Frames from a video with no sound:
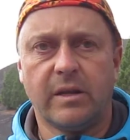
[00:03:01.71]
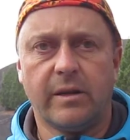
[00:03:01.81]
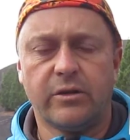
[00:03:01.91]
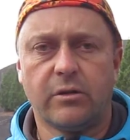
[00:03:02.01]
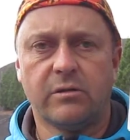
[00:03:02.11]

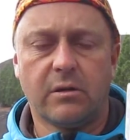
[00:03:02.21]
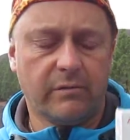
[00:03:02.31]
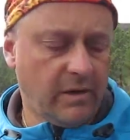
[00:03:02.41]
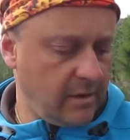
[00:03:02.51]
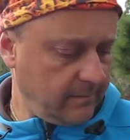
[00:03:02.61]
dla naszego
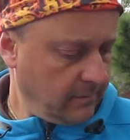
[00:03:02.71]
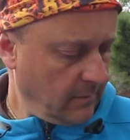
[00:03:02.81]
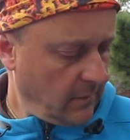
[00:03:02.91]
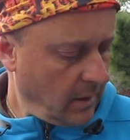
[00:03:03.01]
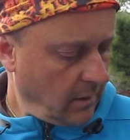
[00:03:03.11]
zdrowia.
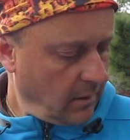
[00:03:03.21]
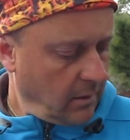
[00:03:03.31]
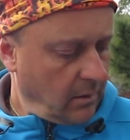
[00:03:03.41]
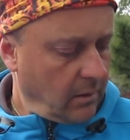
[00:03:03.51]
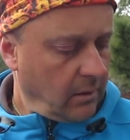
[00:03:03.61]

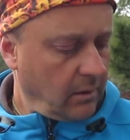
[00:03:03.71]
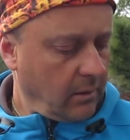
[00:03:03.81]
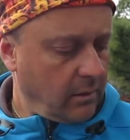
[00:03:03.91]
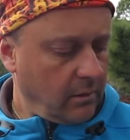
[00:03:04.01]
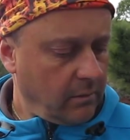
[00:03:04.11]

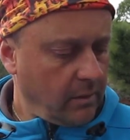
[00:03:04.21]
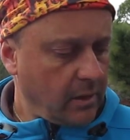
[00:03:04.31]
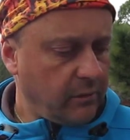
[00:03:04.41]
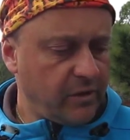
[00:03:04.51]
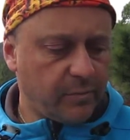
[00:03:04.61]
E,
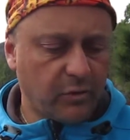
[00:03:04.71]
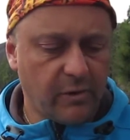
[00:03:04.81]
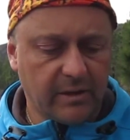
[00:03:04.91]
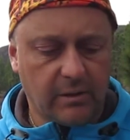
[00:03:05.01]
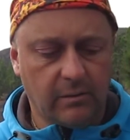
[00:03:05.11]
jak również
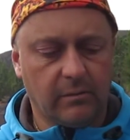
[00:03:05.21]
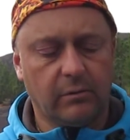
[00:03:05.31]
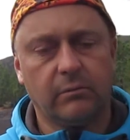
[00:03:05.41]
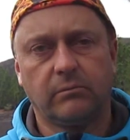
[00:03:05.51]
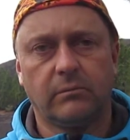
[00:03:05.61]
podkładki.
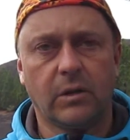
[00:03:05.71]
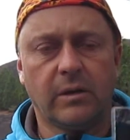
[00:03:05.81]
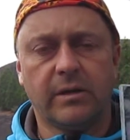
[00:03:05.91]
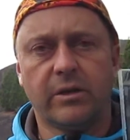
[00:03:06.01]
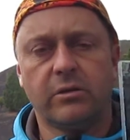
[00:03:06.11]

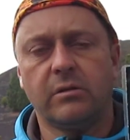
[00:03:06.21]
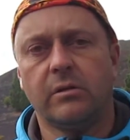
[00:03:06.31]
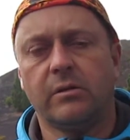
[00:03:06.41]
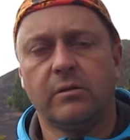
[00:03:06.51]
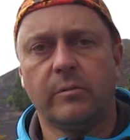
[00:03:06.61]
One też
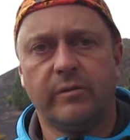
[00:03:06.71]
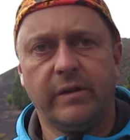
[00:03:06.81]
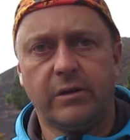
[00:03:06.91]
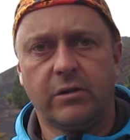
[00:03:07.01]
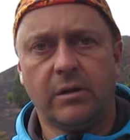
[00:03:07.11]
jonizują
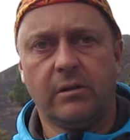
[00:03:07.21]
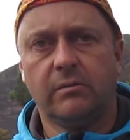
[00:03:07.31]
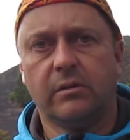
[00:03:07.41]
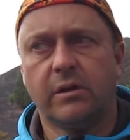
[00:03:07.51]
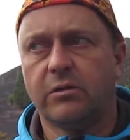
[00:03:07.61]
powietrze,
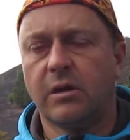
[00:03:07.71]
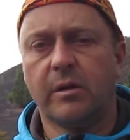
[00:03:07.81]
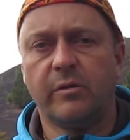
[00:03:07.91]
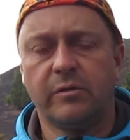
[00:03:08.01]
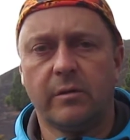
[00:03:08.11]
też
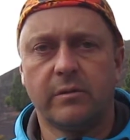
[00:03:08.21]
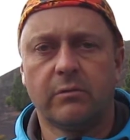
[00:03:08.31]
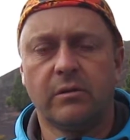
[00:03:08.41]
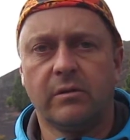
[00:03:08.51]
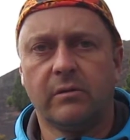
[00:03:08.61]
harmonizują
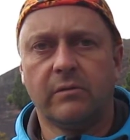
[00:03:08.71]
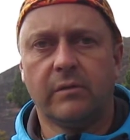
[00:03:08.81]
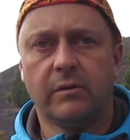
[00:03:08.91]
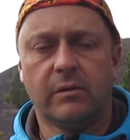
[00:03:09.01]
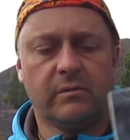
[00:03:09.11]
struktury
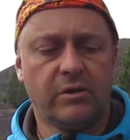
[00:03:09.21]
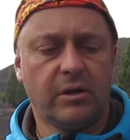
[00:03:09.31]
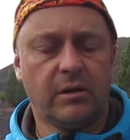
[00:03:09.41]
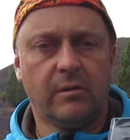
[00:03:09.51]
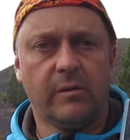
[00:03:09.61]
wody
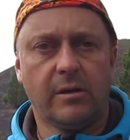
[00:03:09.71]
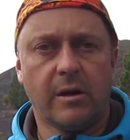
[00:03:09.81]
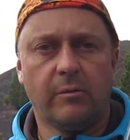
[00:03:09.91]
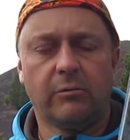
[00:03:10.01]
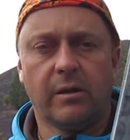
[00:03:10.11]
dzięki tym
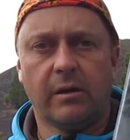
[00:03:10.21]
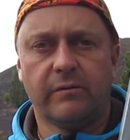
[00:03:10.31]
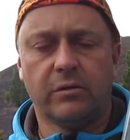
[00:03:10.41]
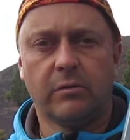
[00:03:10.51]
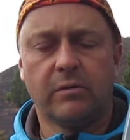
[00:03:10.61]
minerałom, które
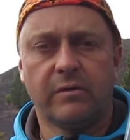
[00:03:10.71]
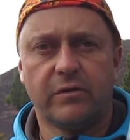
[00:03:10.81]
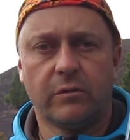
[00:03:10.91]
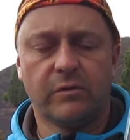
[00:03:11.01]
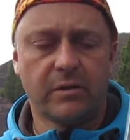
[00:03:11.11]
w
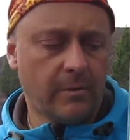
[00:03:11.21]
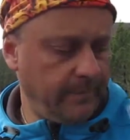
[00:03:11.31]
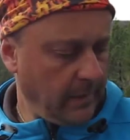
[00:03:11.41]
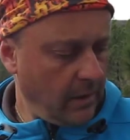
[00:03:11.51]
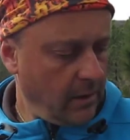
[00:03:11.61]
środku są.
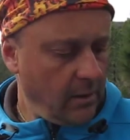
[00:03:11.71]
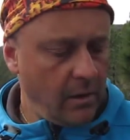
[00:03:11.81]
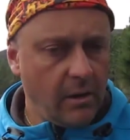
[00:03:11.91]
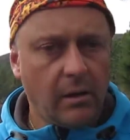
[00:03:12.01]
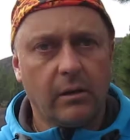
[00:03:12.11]

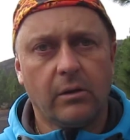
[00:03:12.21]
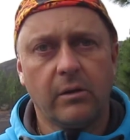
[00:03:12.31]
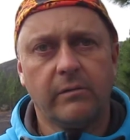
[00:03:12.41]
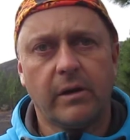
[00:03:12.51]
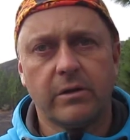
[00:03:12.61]
No
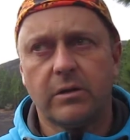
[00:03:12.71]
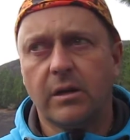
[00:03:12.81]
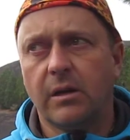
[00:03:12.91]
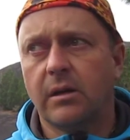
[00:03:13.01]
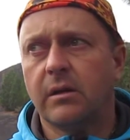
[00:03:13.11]
i
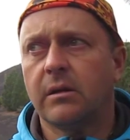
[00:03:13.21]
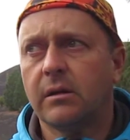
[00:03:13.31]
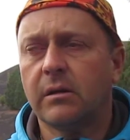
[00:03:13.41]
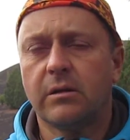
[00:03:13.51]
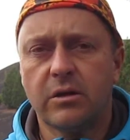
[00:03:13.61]
właśnie e,
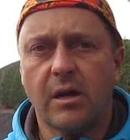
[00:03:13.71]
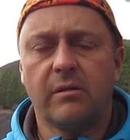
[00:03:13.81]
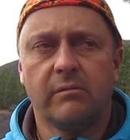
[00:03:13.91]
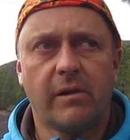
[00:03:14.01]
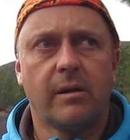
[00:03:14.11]

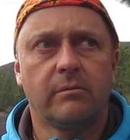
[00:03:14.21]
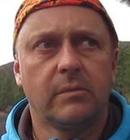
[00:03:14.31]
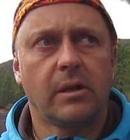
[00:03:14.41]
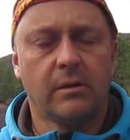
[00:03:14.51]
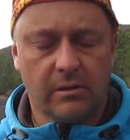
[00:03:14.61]
chciałem
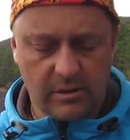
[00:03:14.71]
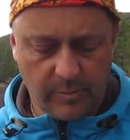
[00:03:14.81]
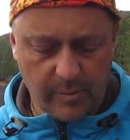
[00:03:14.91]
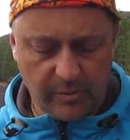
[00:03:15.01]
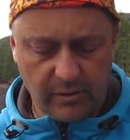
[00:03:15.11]
Wam e,
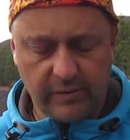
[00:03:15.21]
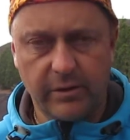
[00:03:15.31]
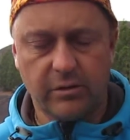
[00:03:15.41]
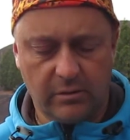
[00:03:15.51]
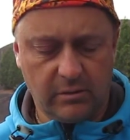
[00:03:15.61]
zaproponować